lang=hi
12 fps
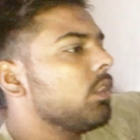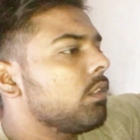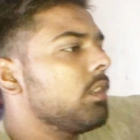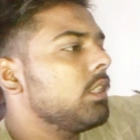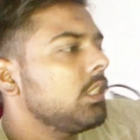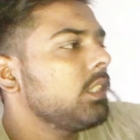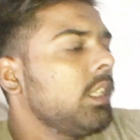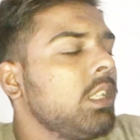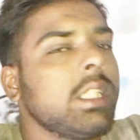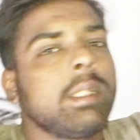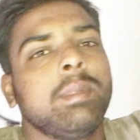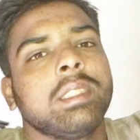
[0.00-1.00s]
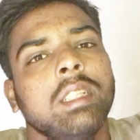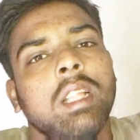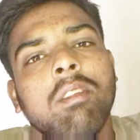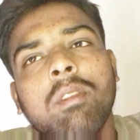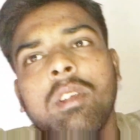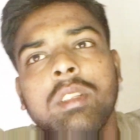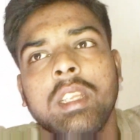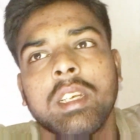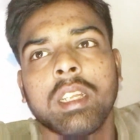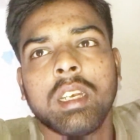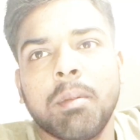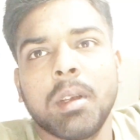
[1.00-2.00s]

तो ऐसी तरीके से मज़ेदार ब्लॉग देखने